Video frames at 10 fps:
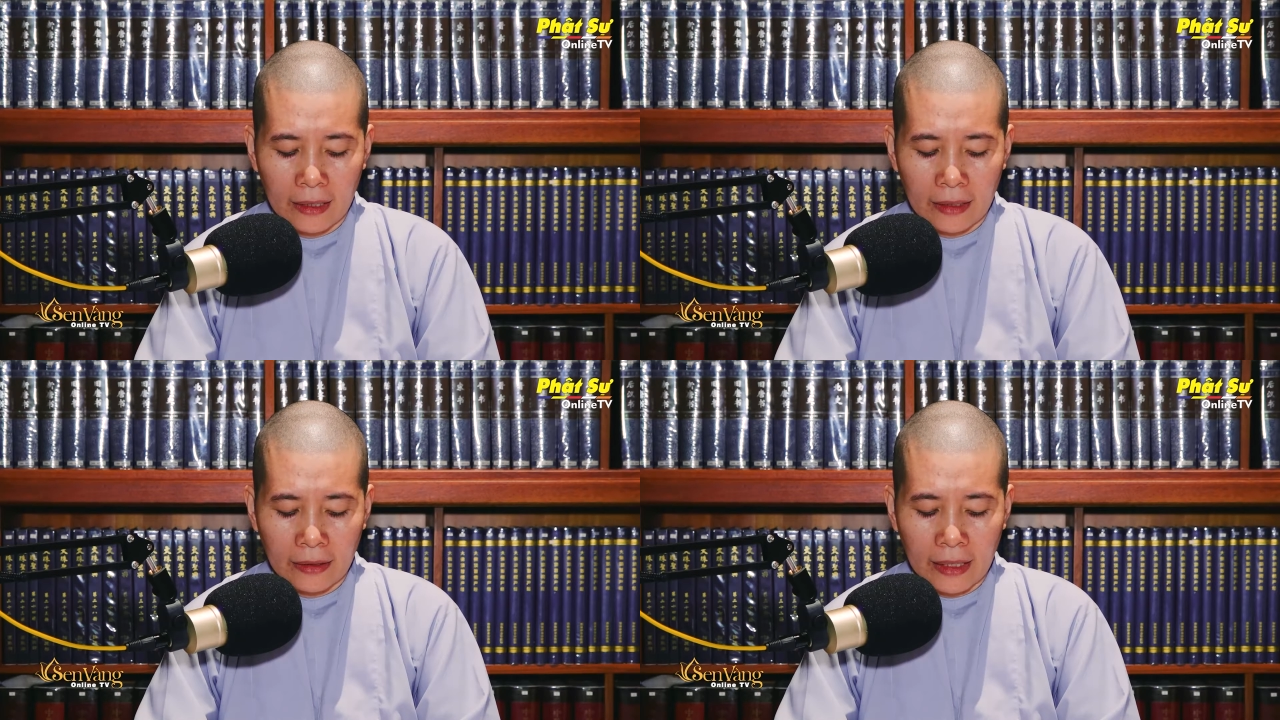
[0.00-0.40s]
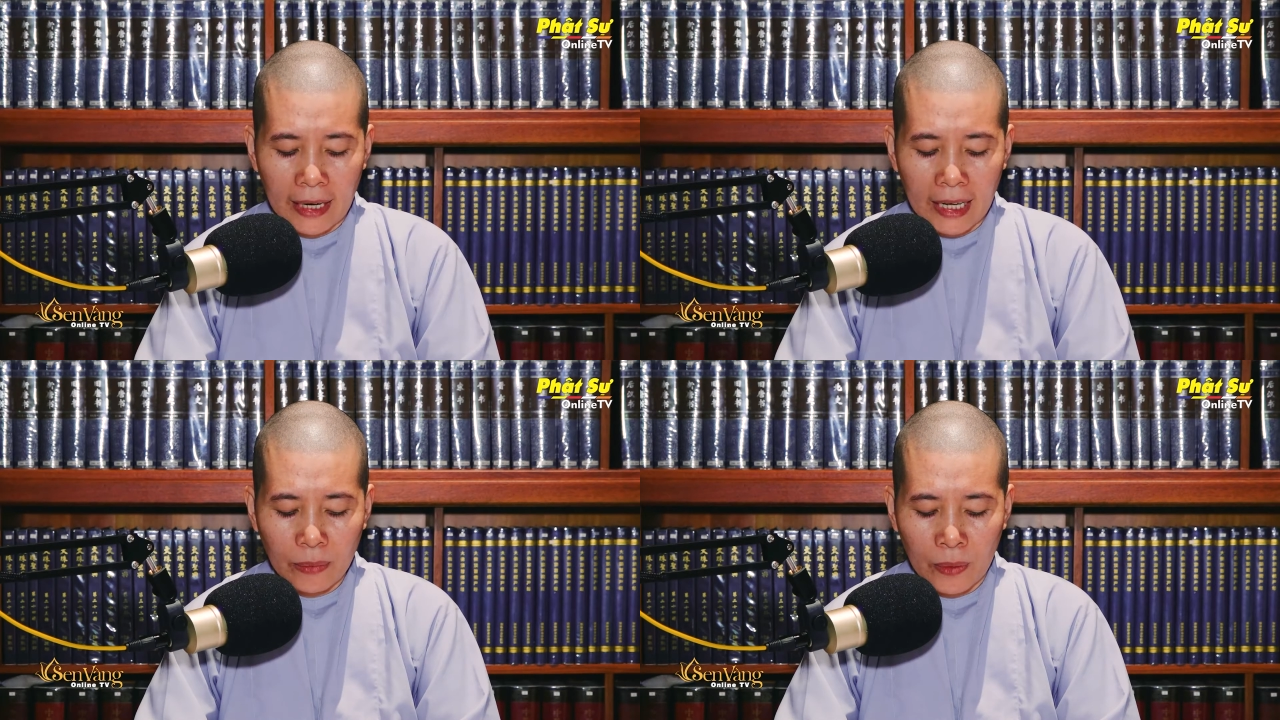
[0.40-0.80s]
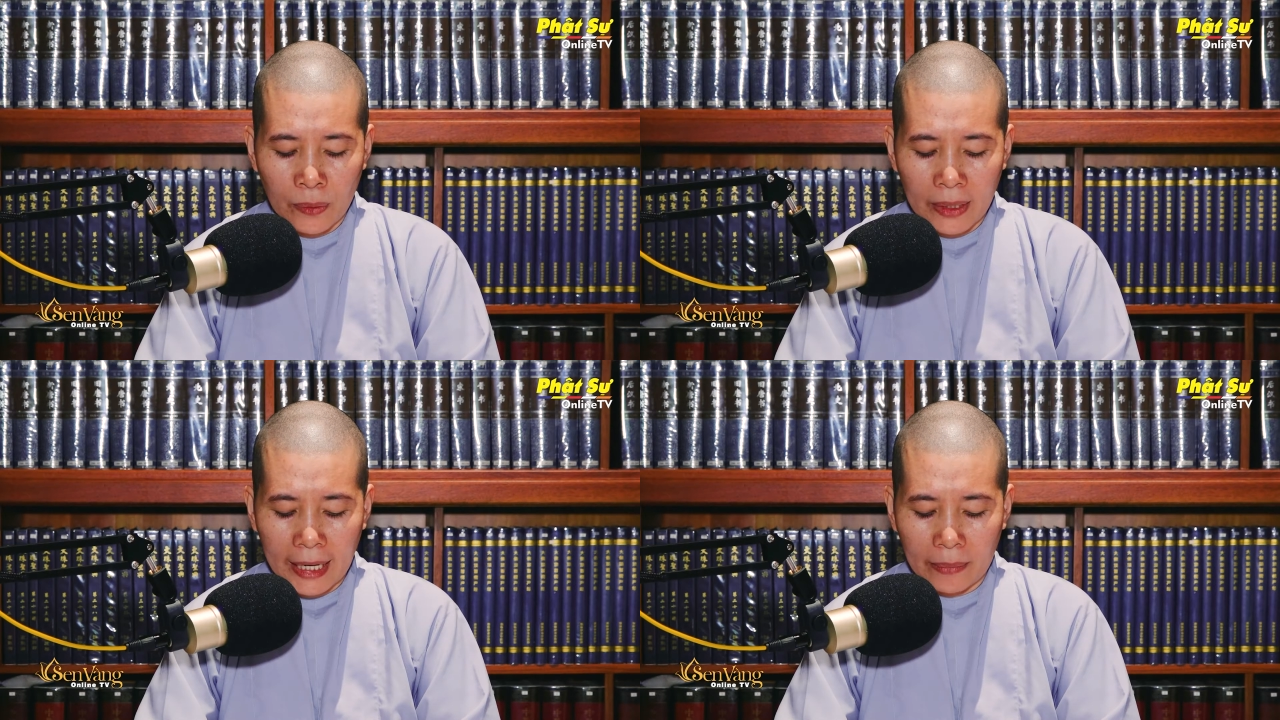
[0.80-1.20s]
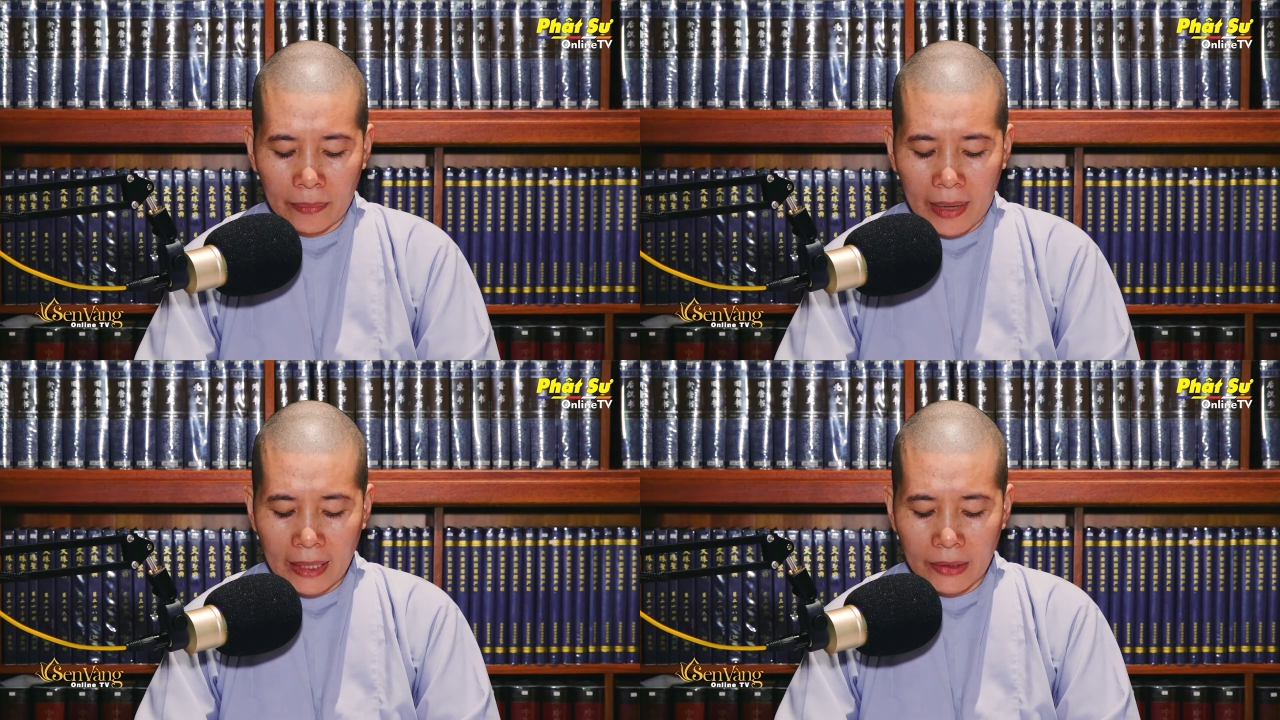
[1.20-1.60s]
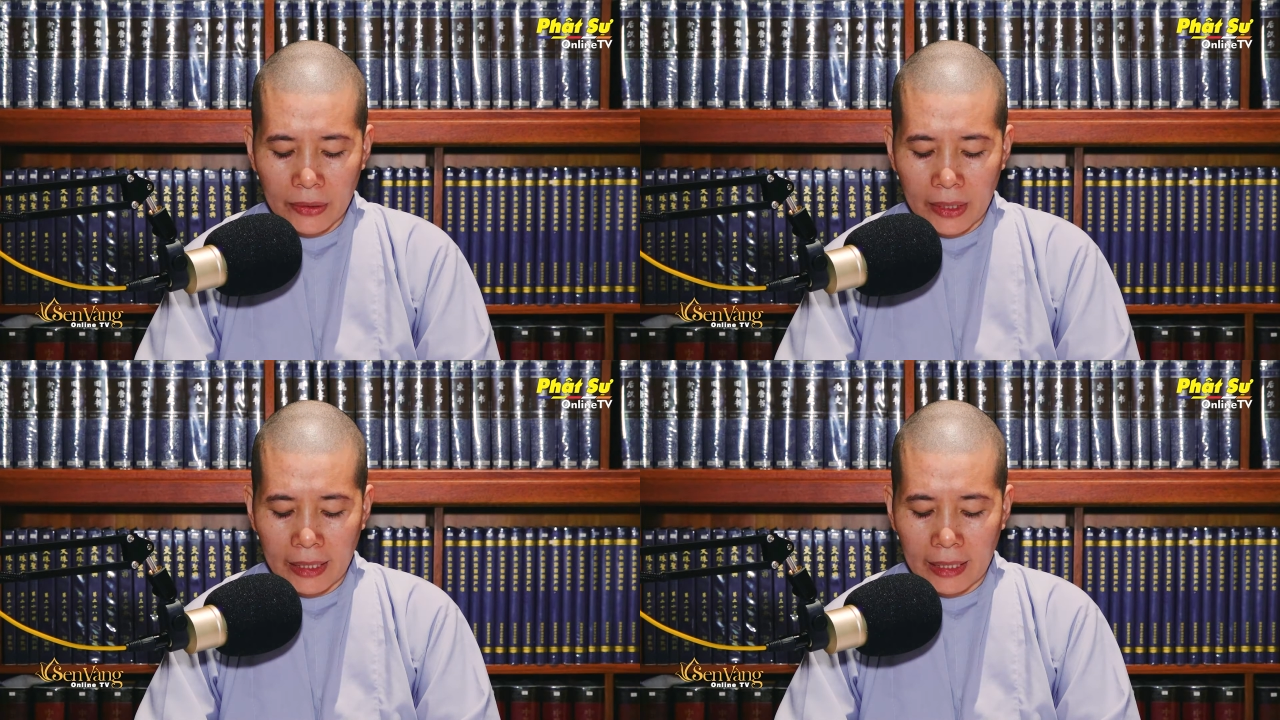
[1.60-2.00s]
người lái buôn cầm bát
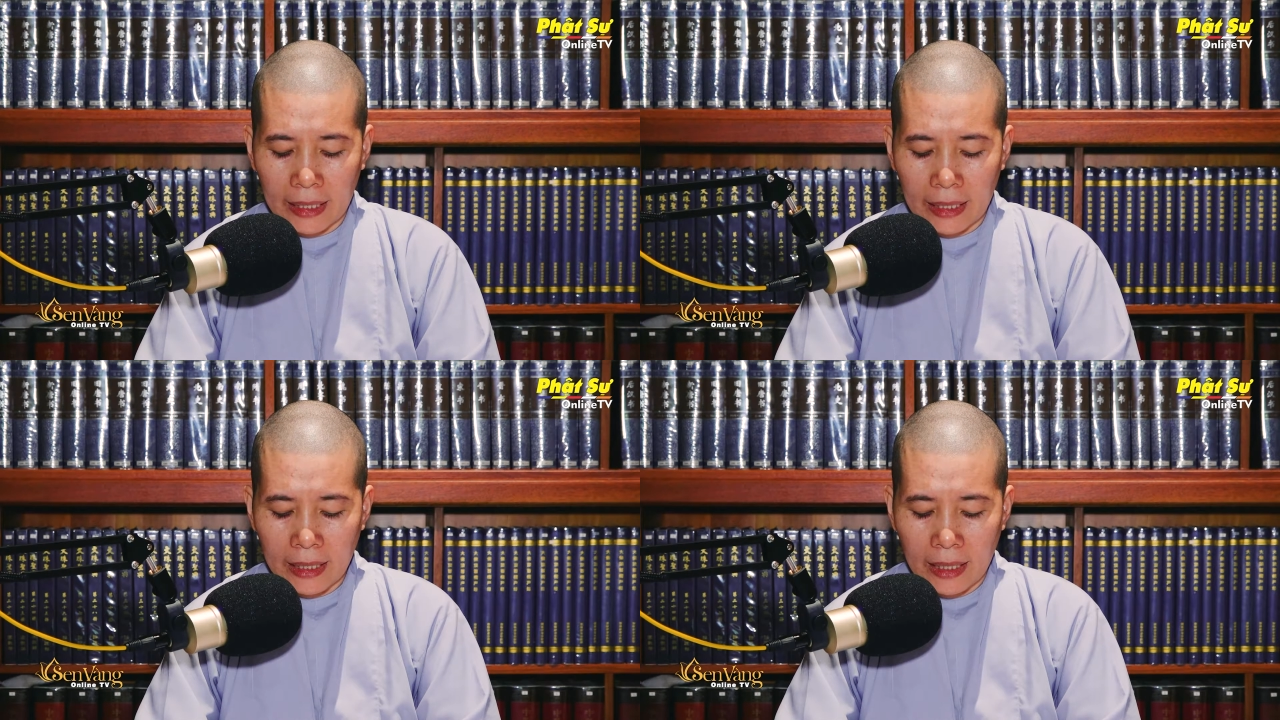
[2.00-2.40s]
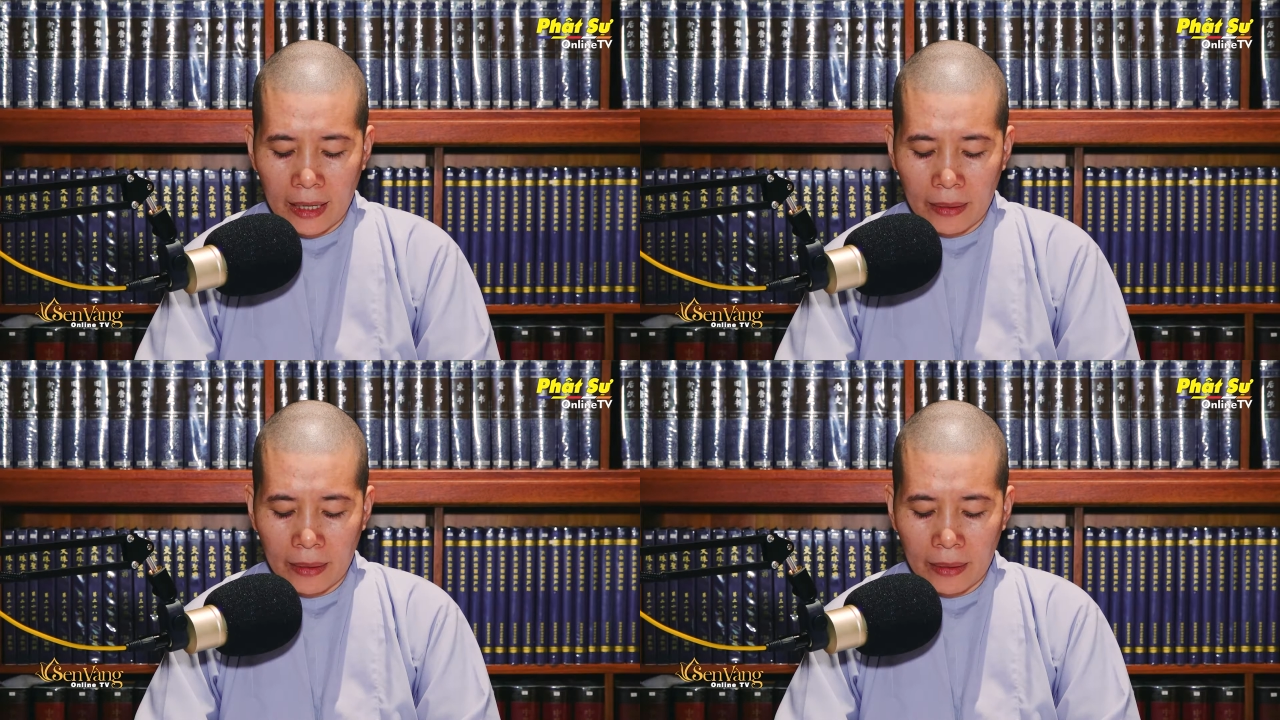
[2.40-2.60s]
suy nghĩ